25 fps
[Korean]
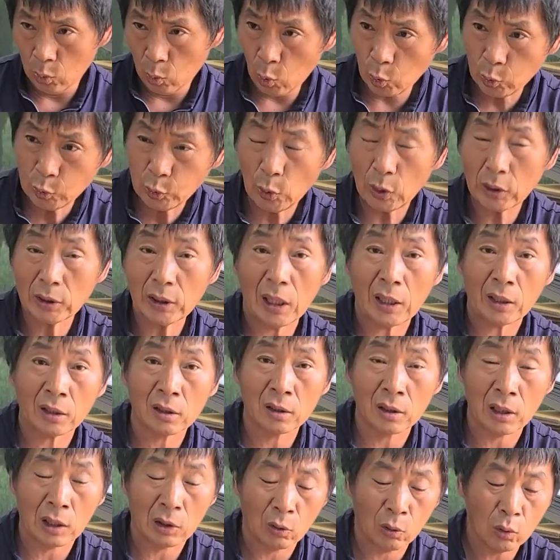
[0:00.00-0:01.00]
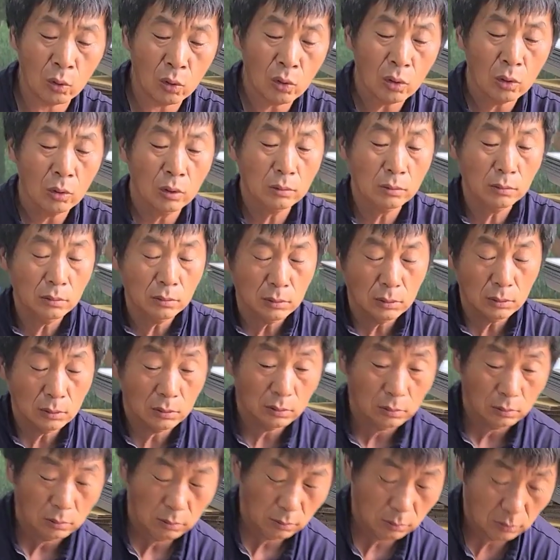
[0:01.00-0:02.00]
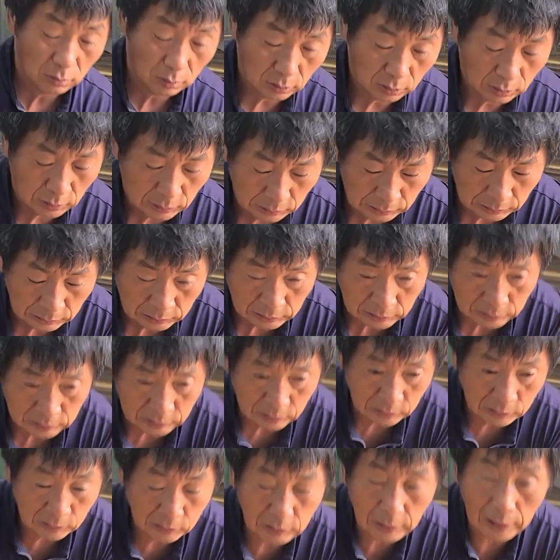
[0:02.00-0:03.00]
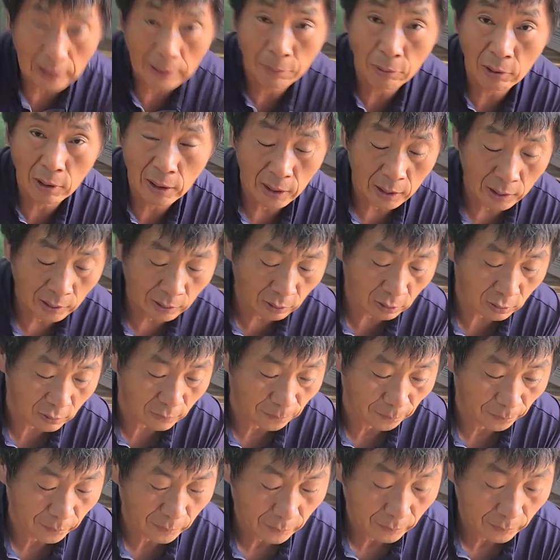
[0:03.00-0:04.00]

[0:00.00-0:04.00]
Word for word: 꽃 속에다 알을 까고 그 애벌레가요